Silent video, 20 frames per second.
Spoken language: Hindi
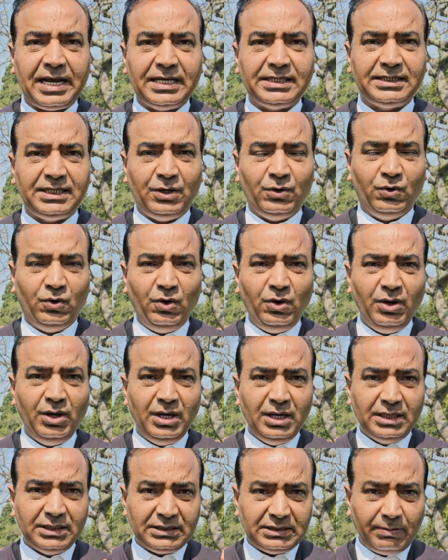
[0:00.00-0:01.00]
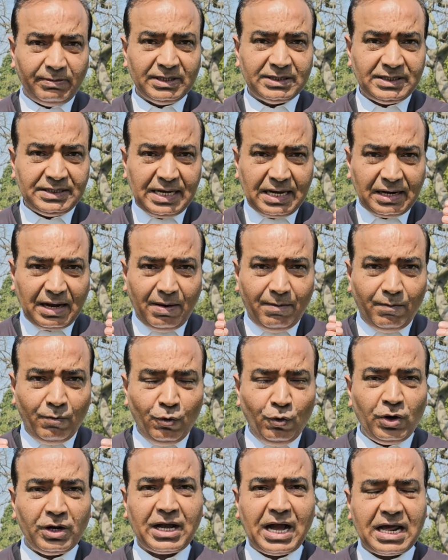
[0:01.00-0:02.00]
कैसे हो समस्या का
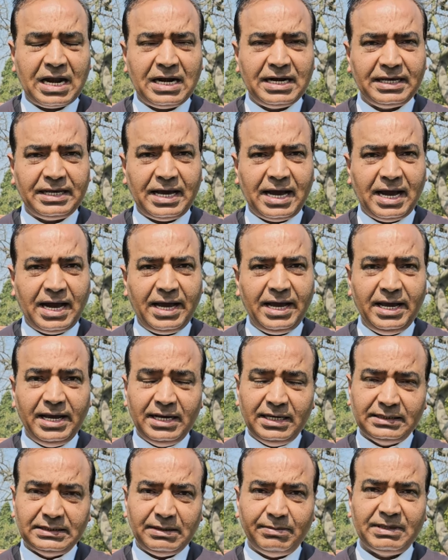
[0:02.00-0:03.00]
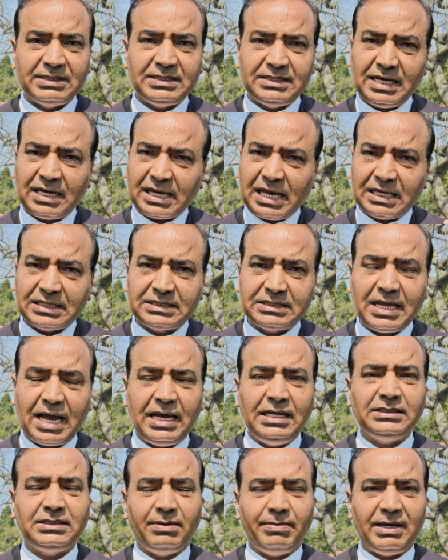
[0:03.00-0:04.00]
मूल कारण क्या है समस्या का
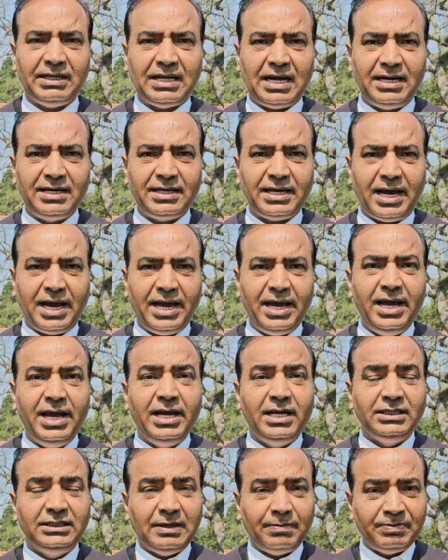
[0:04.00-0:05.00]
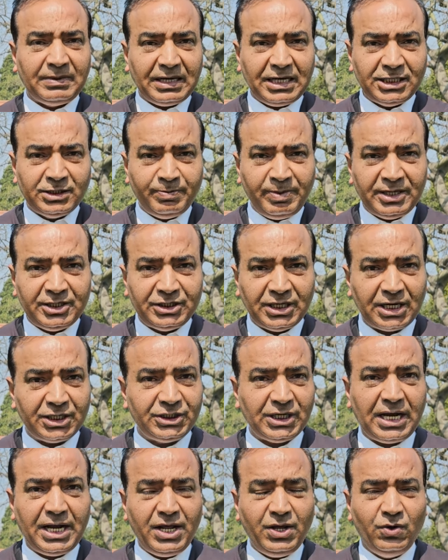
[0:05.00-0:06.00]
स्थायी समाधान क्या है जब तक इस पर
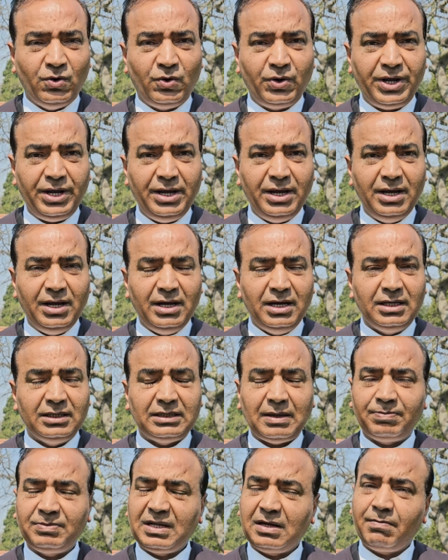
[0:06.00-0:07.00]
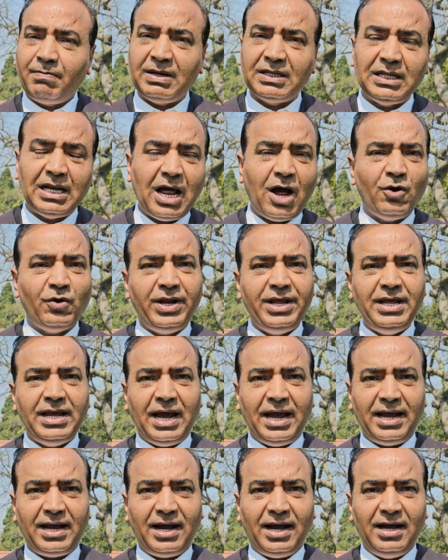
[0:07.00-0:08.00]
चर्चा नहीं होगी तब तक बदलाव नहीं
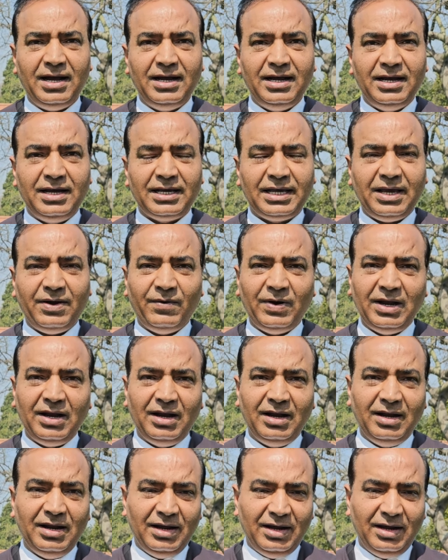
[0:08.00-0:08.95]
आएगा केवल